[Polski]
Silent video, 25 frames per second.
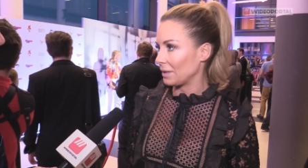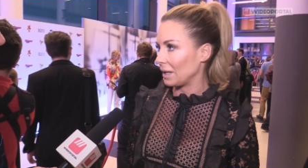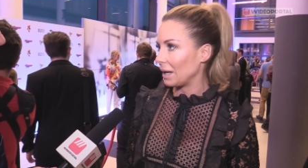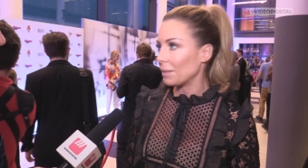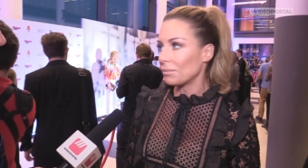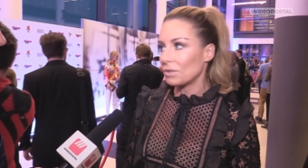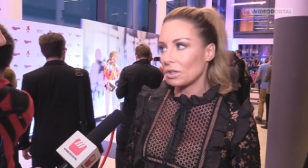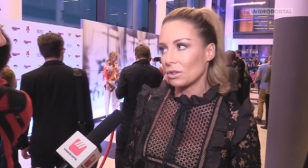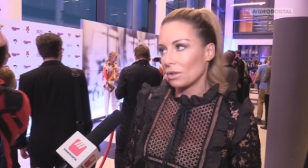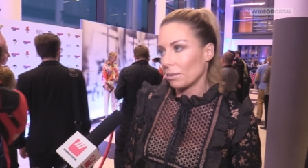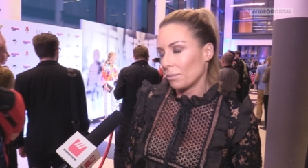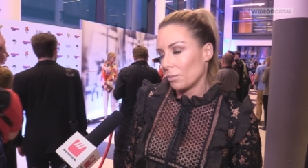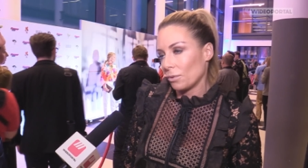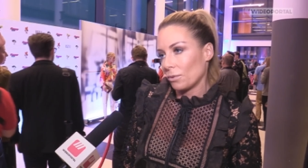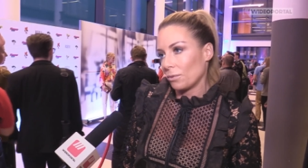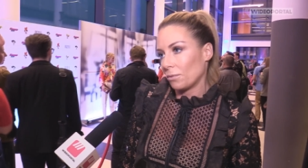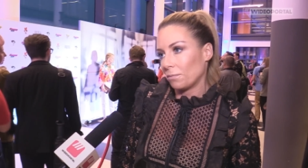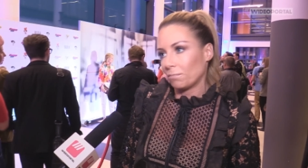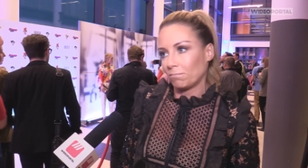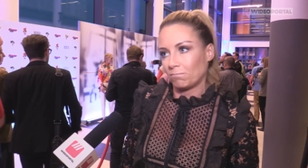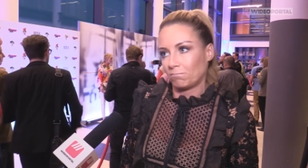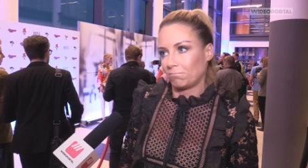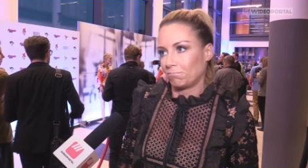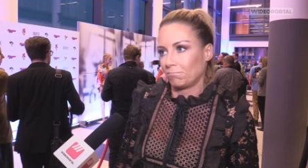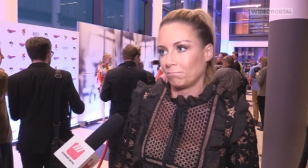Dla mnie to był
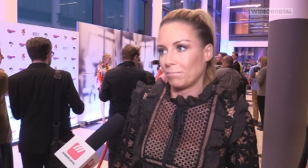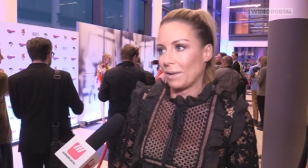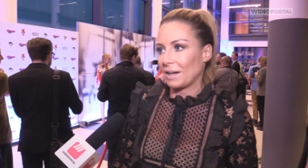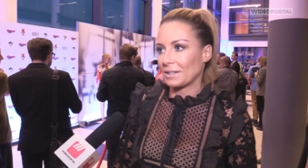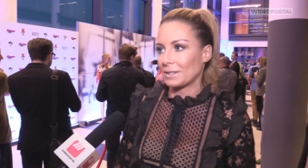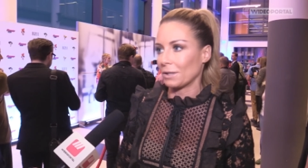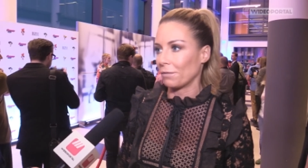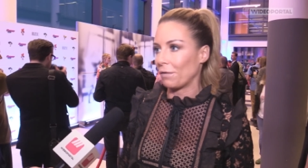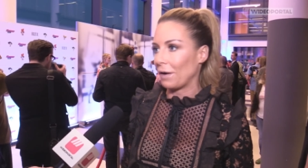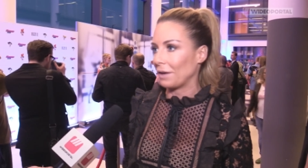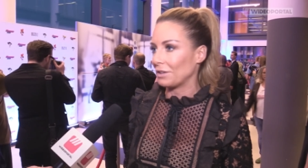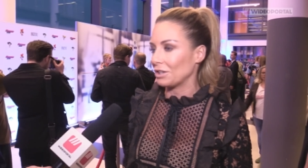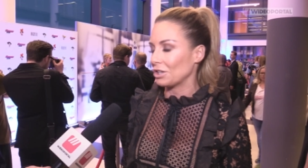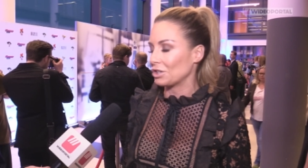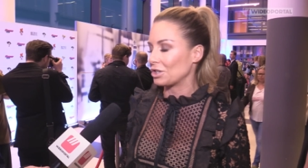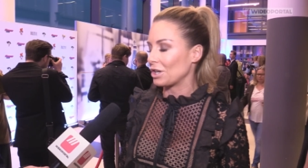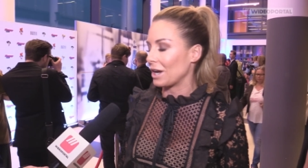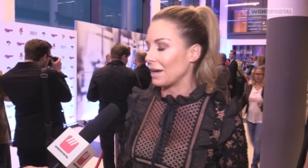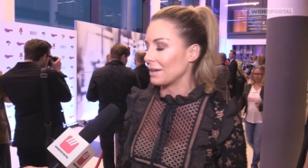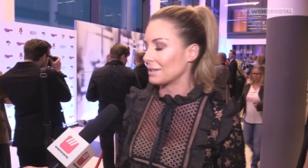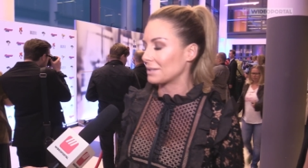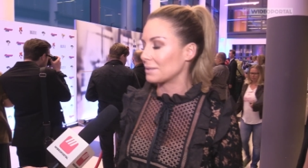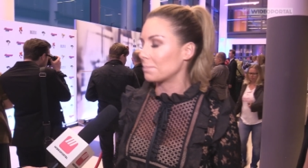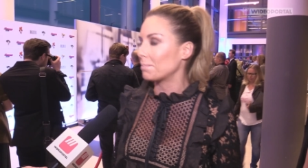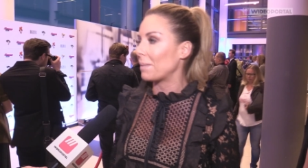bardzo fajny
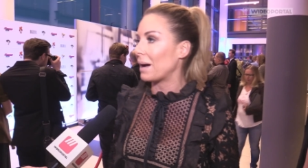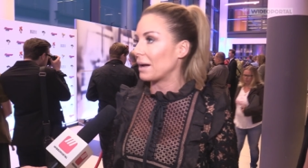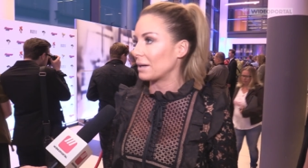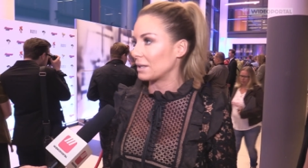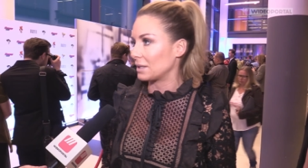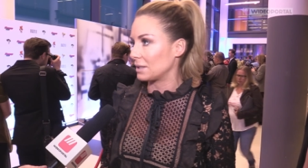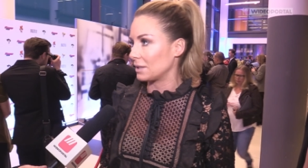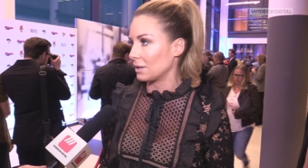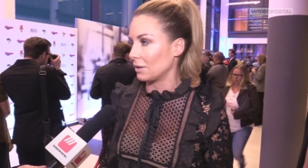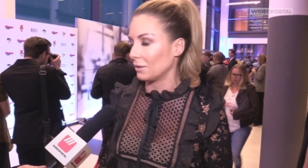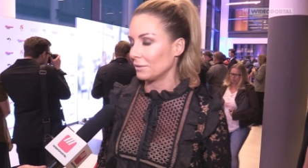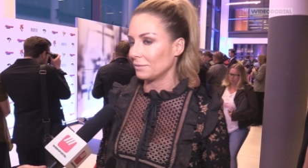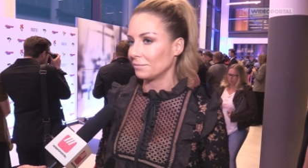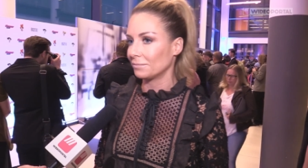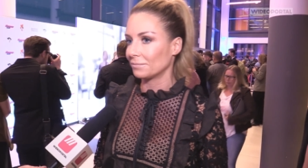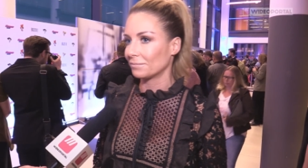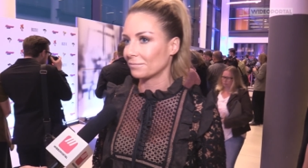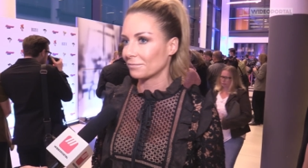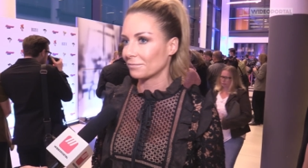czas, bardzo.